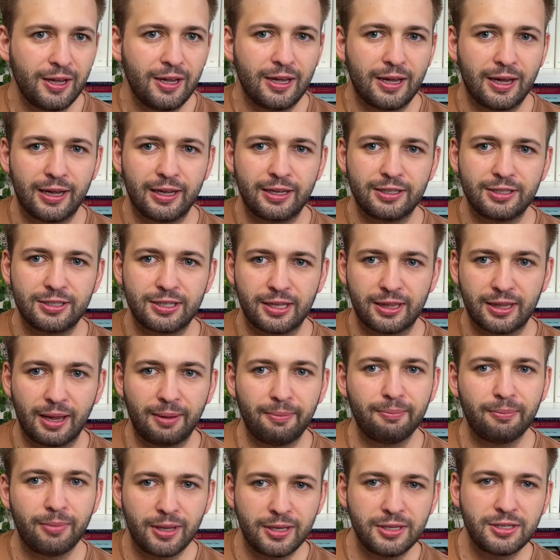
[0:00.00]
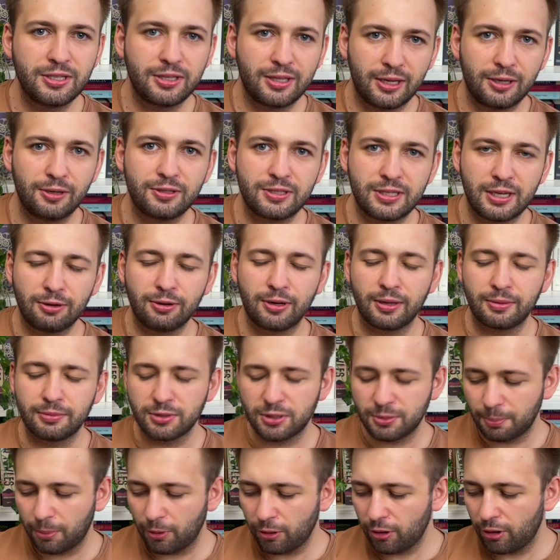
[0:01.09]
e, że tam będzie tego całkiem
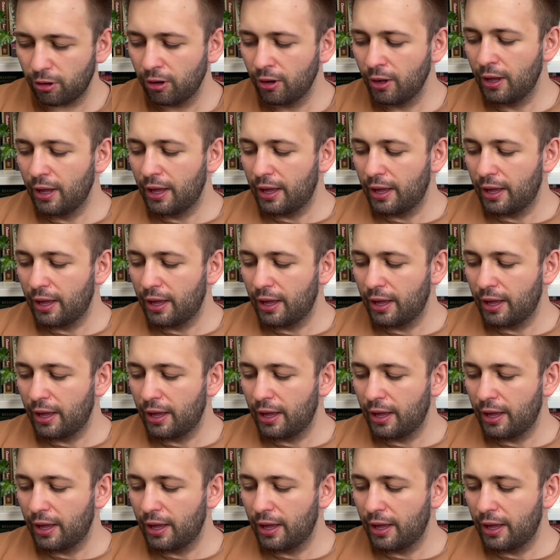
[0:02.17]
sporo.